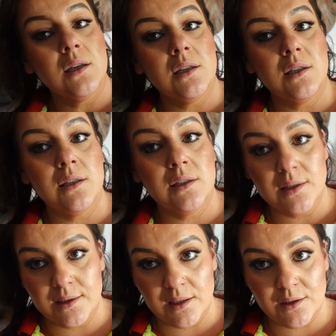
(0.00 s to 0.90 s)
I
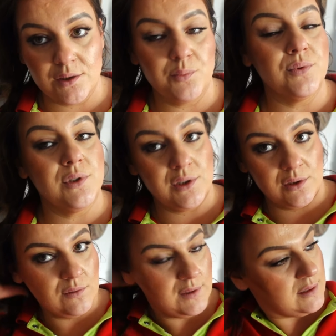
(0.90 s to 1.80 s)
idę zjeść i później
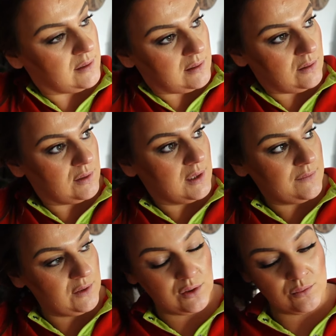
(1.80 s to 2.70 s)
się do Was y,
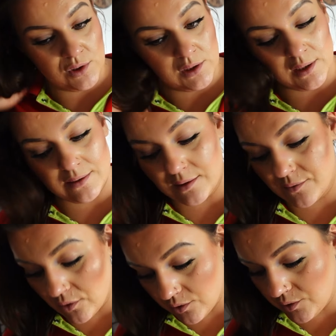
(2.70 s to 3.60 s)
odezwę. Jeszcze muszę teraz
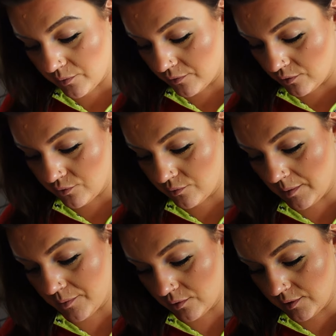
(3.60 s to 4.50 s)
zadzwonić, bo w końcu
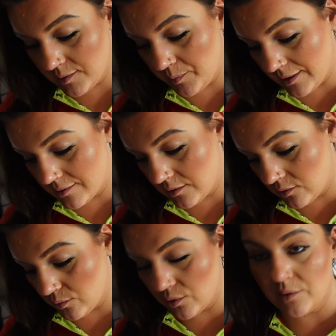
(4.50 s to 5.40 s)
mam koniec pracy,
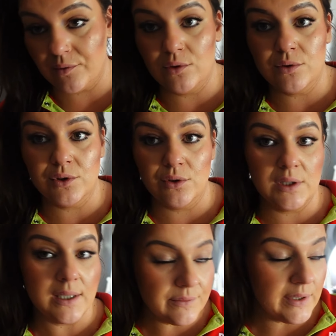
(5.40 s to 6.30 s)
to mogę w końcu się
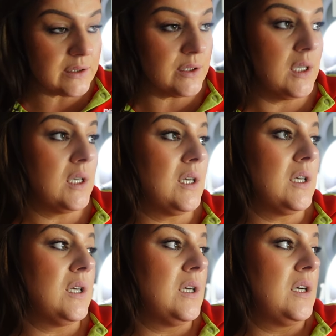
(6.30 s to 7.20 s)
odezwać.
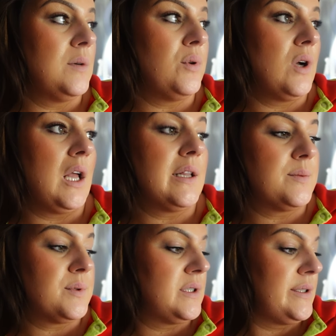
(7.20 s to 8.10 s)

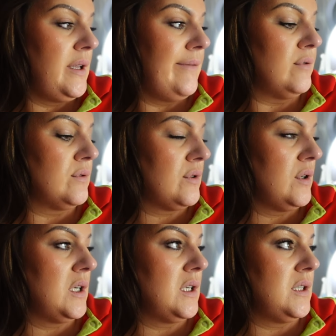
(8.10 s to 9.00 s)
Pogadać przez telefon
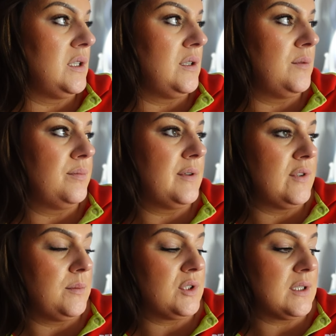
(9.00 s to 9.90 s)
trochę i
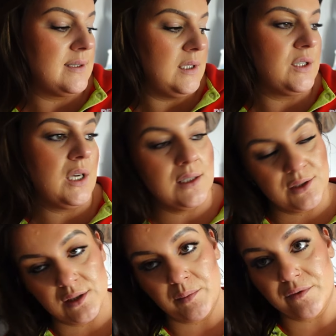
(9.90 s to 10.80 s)
pewnie mi czas leci, ale
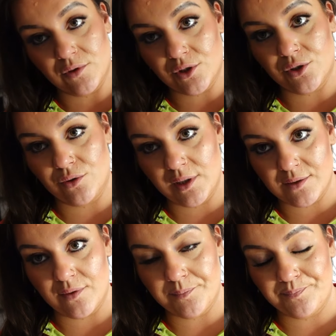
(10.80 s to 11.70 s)
się na pewno jeszcze
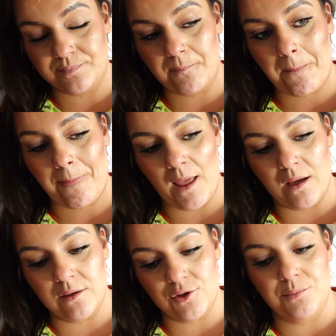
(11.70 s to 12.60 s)
odezwę,
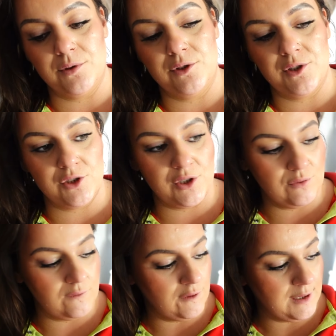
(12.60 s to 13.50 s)
y, żeby
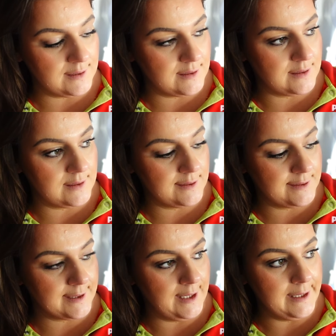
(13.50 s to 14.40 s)
dzisiejszego vloga
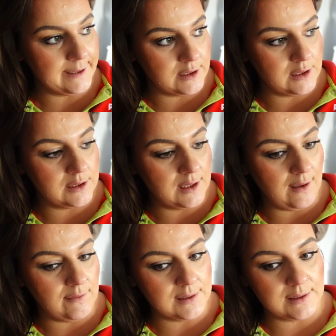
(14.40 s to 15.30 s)
sklecić
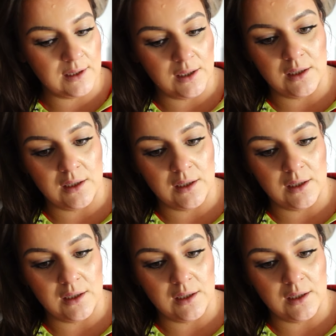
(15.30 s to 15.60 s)
dla Was.